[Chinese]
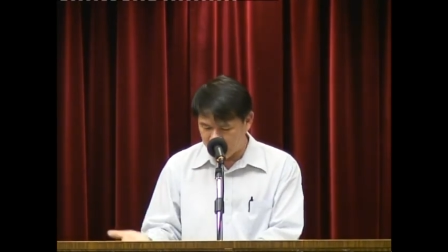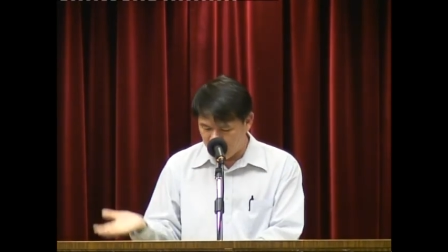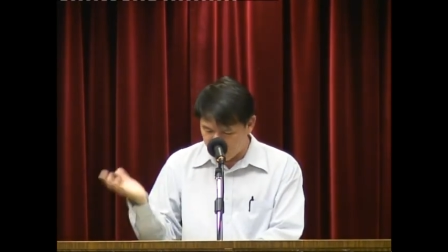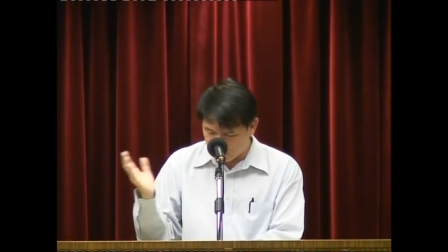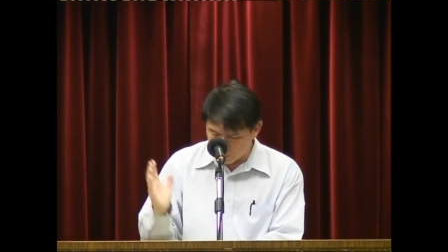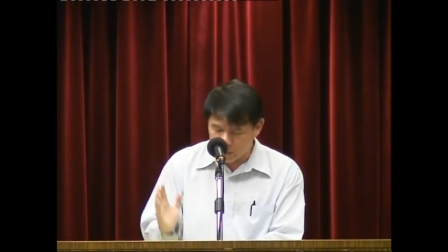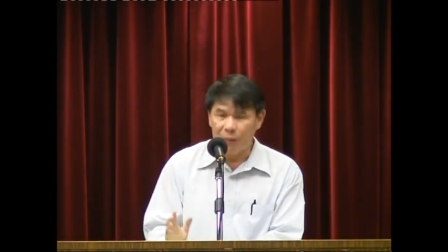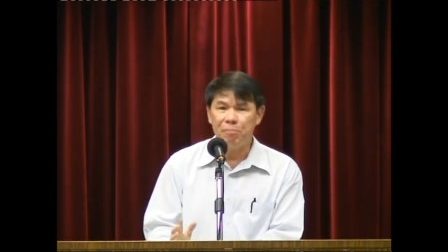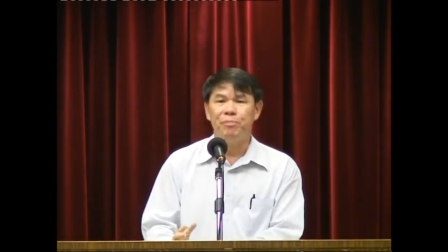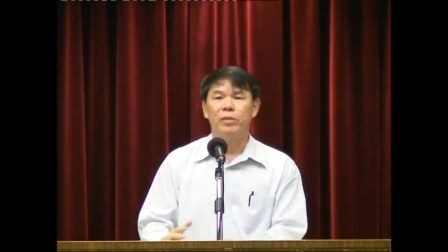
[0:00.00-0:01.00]
怎么复
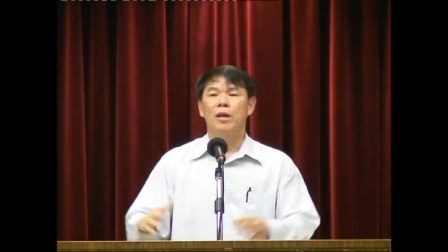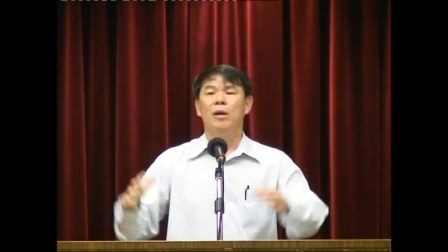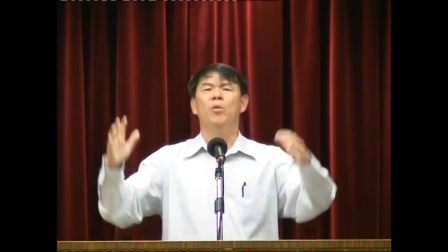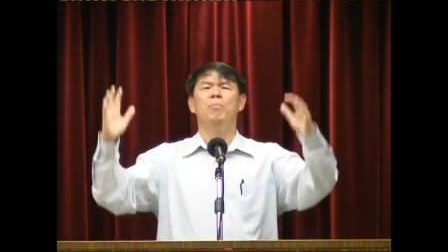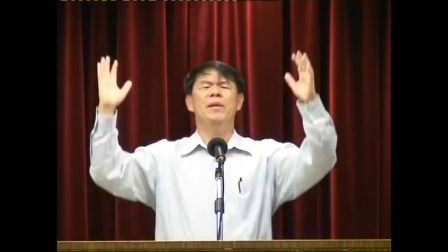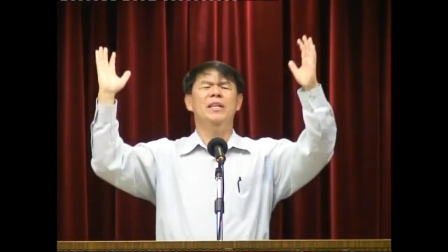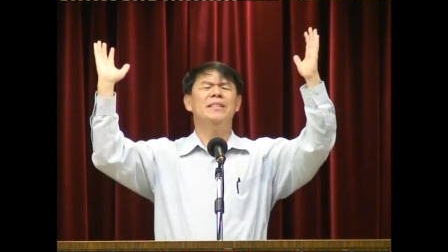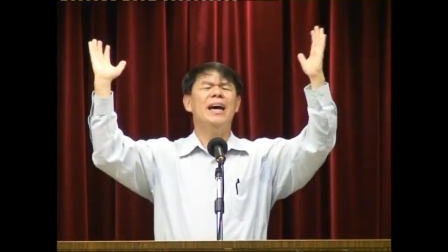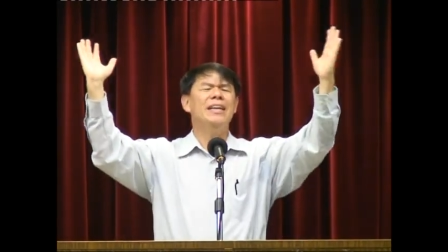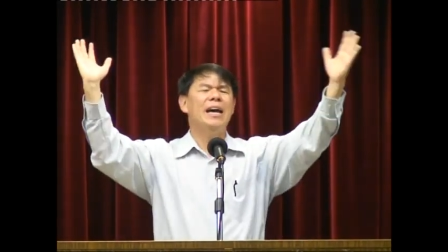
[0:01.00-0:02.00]
兴，米
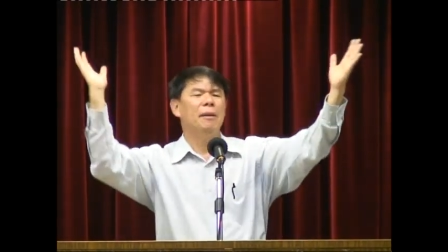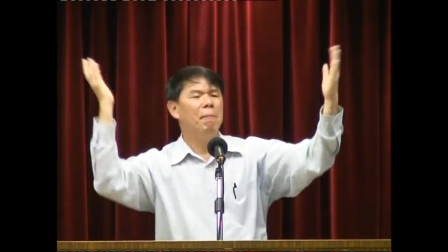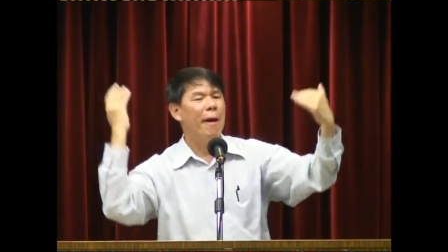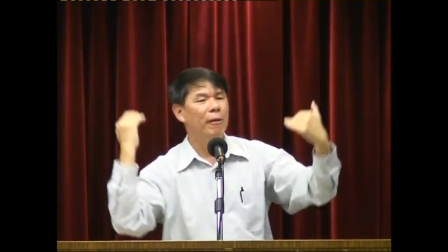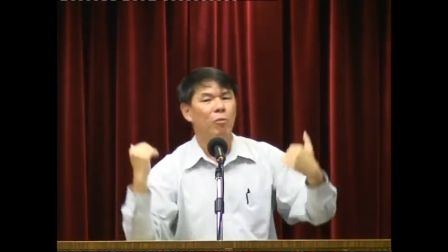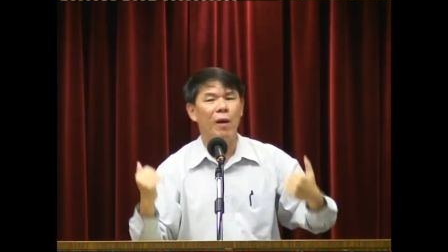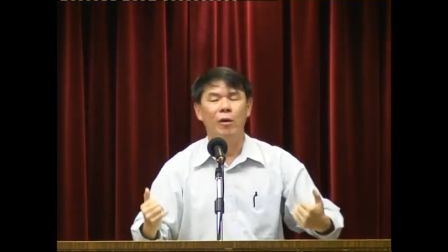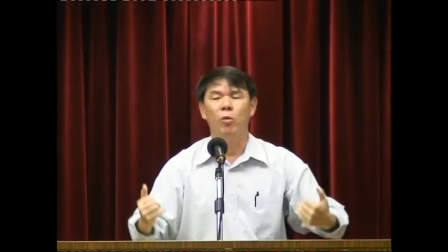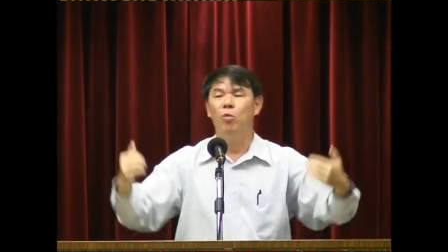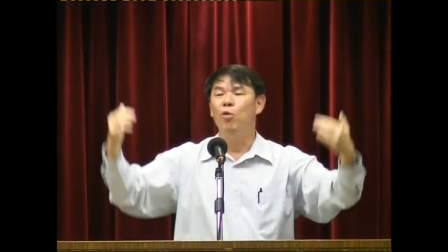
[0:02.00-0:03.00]
赛亚的盼
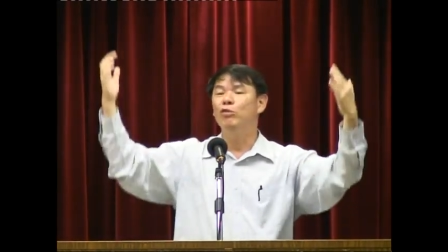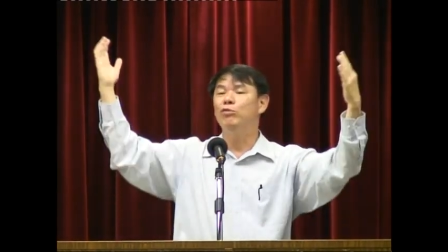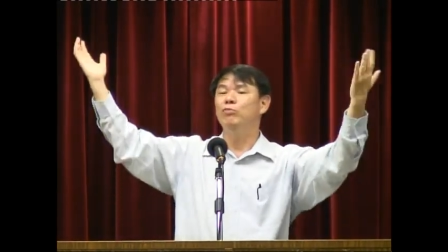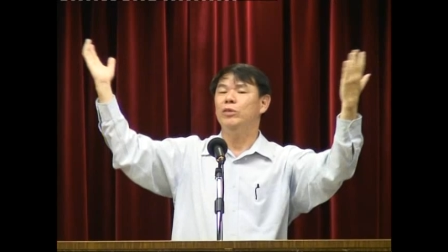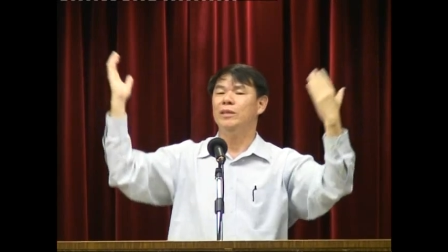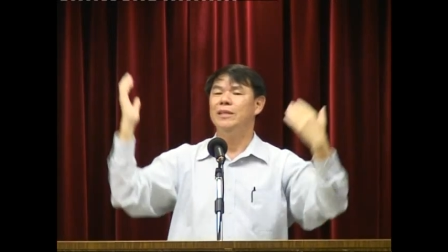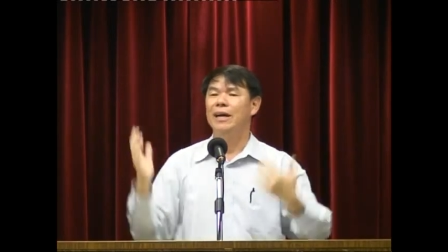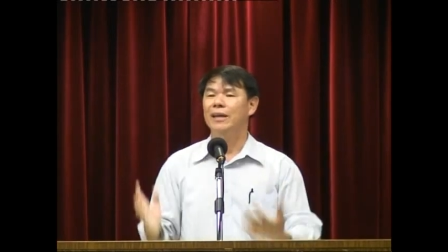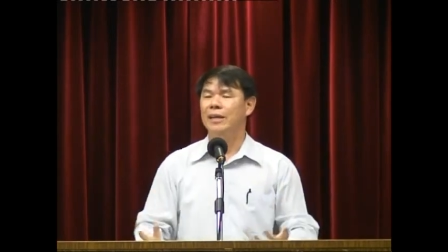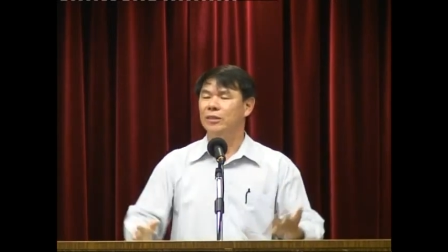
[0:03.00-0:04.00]
望，国度的
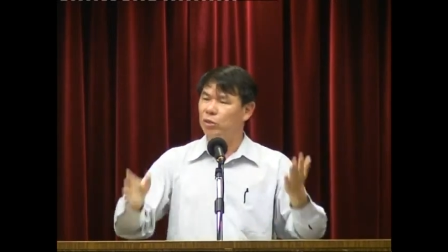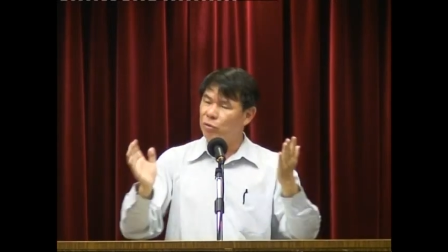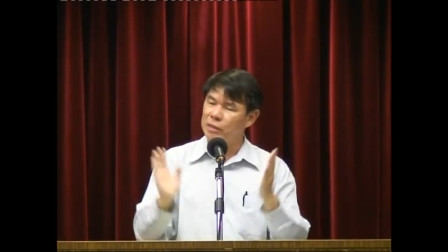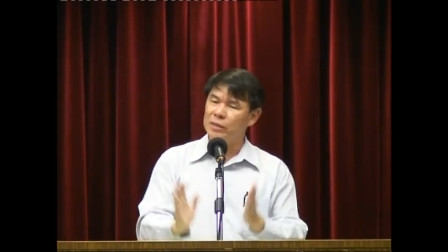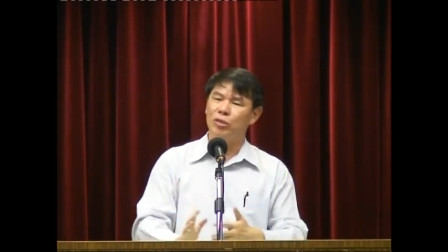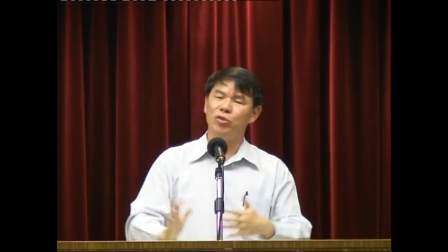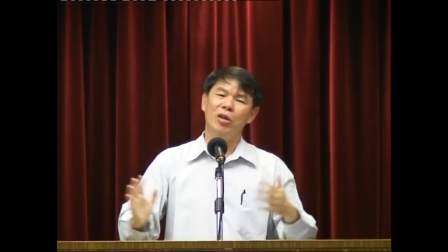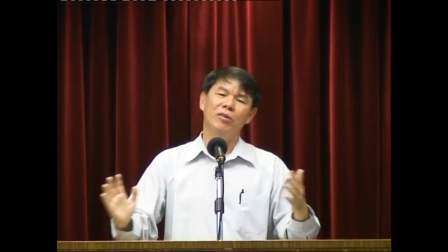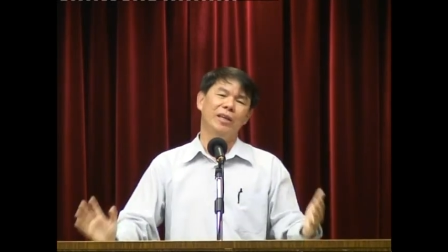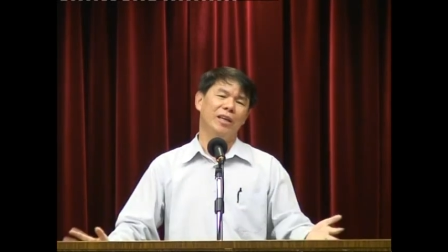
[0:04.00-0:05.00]
将领，都是在最
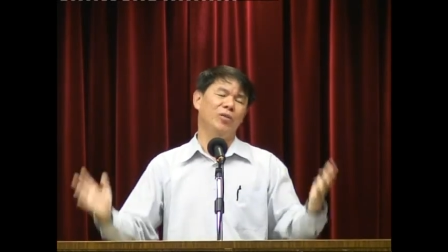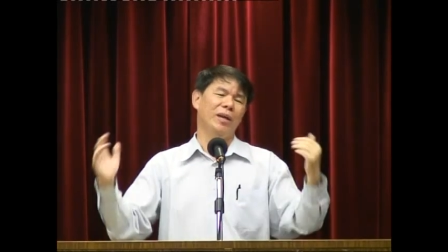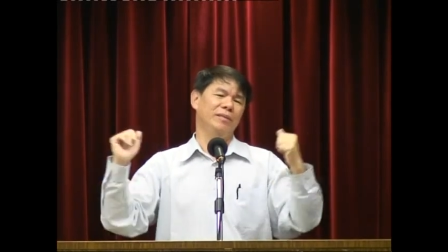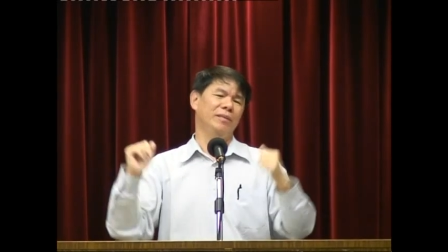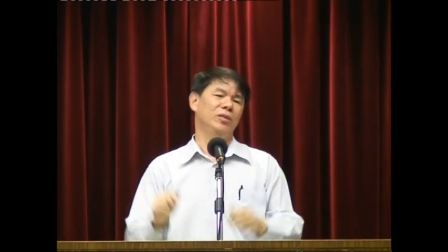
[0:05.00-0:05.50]
后的一段。